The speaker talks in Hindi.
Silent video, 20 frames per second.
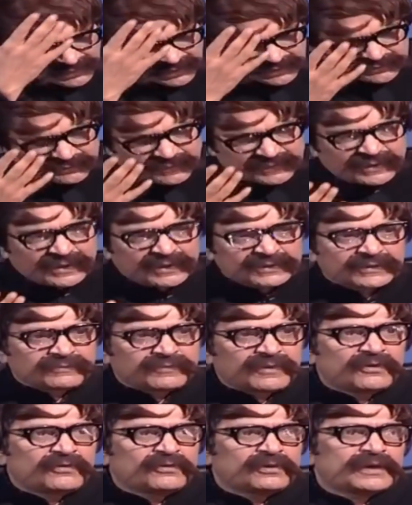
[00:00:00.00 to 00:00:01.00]
दस पंद्रह
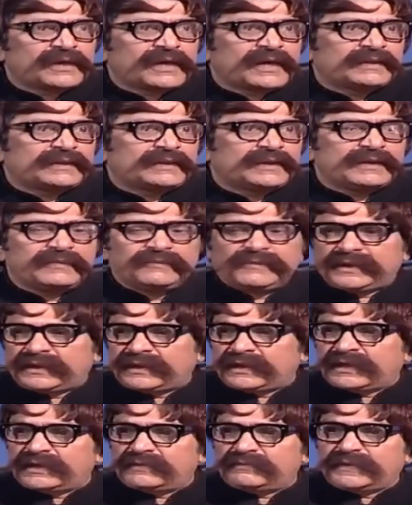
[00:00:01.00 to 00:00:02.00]
जमा होके आते हैं
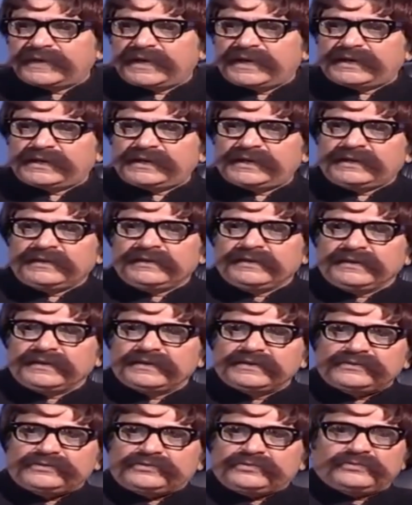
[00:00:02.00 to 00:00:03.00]
मेरे घर पे आके
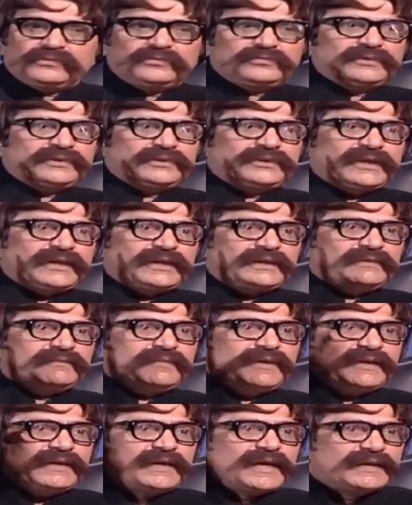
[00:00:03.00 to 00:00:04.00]
जुलूस की शक्ल
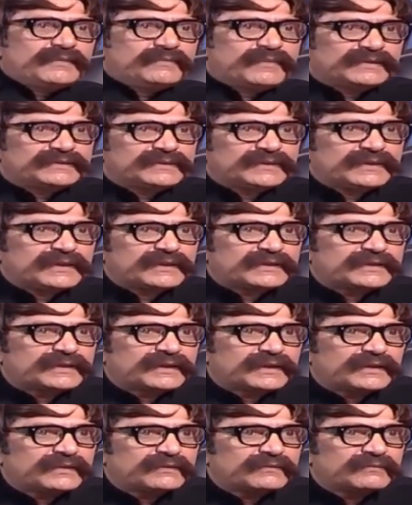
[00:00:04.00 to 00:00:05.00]
में नारेबाजी
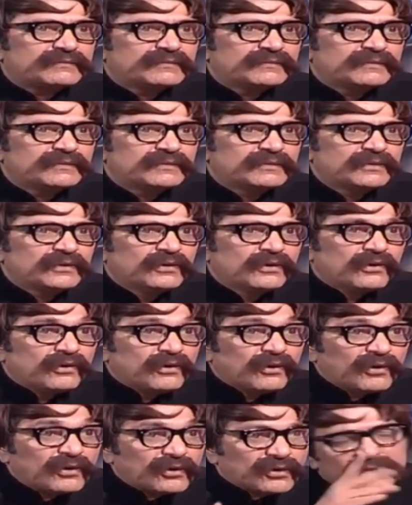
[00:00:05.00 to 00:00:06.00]
करते हैं
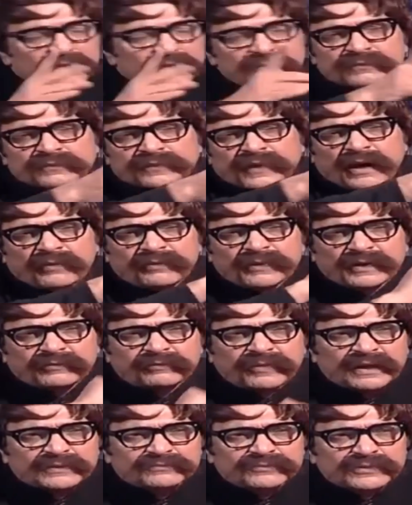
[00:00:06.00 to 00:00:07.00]
और अब
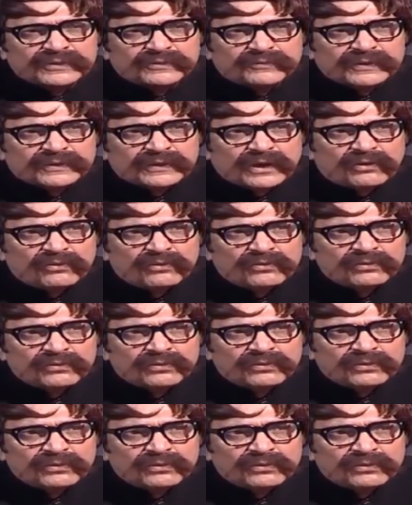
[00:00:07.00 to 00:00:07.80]
एक बात मुझे बताओ